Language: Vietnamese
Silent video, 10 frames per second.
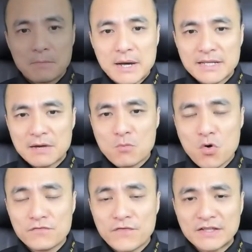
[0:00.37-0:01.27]
Bạn đang
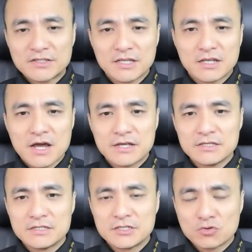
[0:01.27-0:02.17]
muốn phát triển kênh
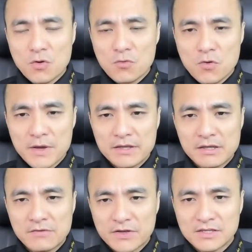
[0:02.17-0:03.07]
youtube của
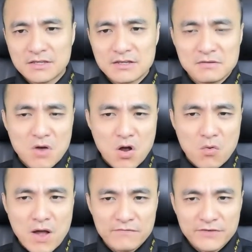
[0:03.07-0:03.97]
mình? Vậy thì đừng bỏ
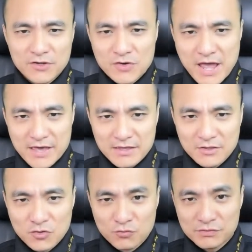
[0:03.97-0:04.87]
qua video
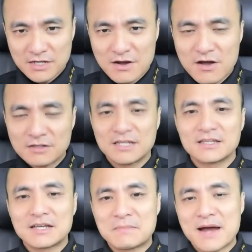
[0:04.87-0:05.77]
này. Tùng sẽ hướng
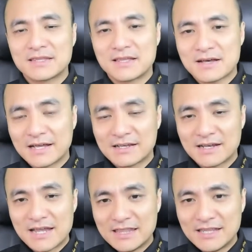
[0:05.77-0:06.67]
dẫn các bạn cách
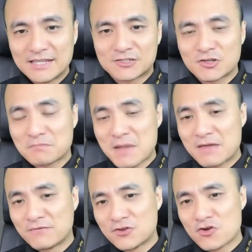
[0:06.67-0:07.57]
lên lịch xuất
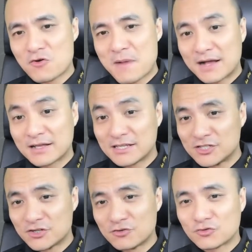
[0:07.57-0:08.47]
bản video bằng
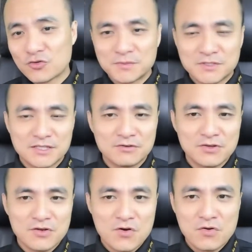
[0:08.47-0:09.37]
YouTube
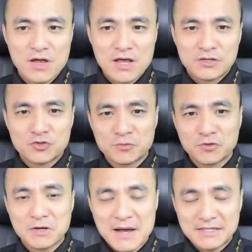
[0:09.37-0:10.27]
Studio giúp
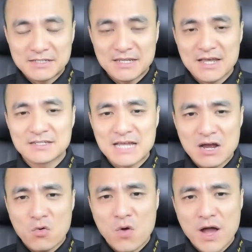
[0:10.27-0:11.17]
cho các bạn dễ
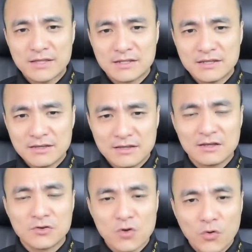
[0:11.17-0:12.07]
dàng quản lý
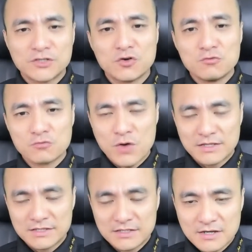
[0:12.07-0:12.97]
cái nội dung,
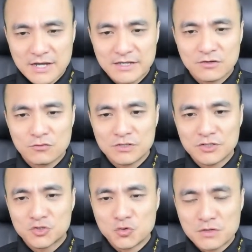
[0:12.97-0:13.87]
quản lý kênh cũng
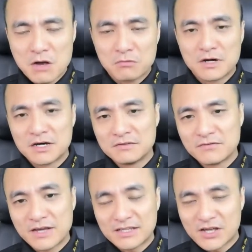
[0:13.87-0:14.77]
như chủ động hơn
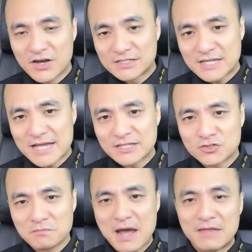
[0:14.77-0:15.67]
về cái thời gian
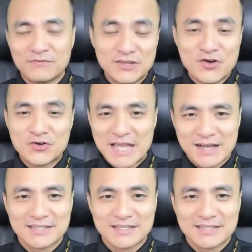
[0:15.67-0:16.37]
xuất bản video nhé.